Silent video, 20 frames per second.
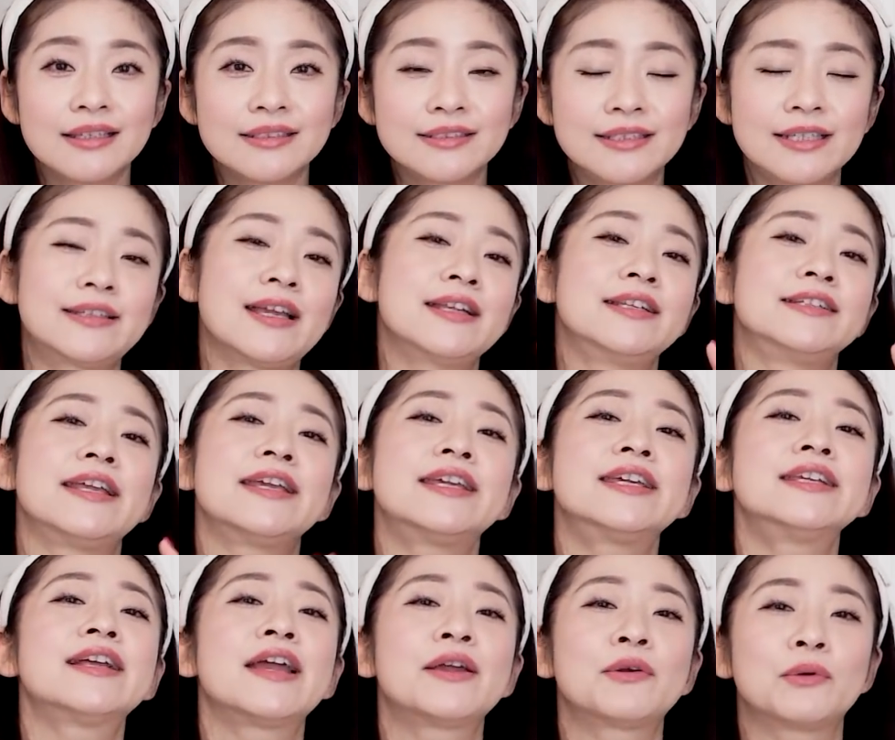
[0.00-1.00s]
絶対にで
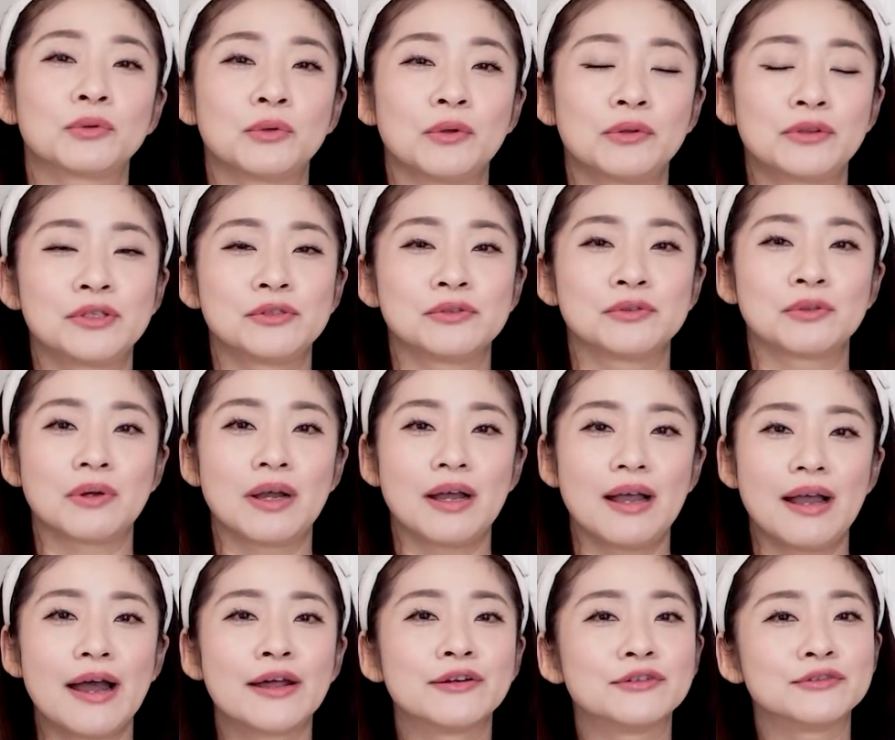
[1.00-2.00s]
きないことっていうのが
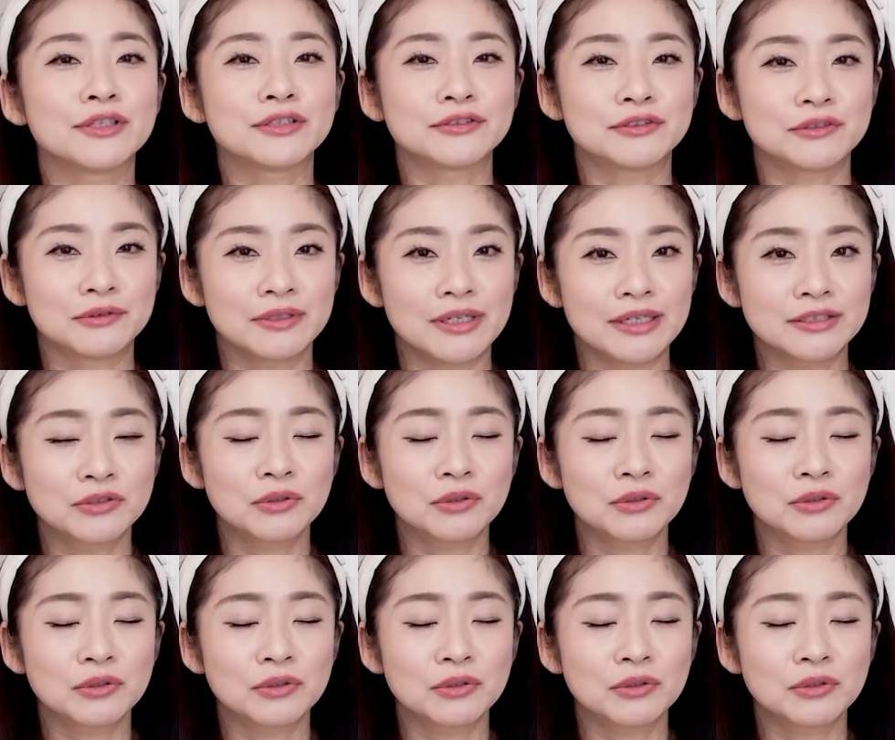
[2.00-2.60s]
あるんですよね。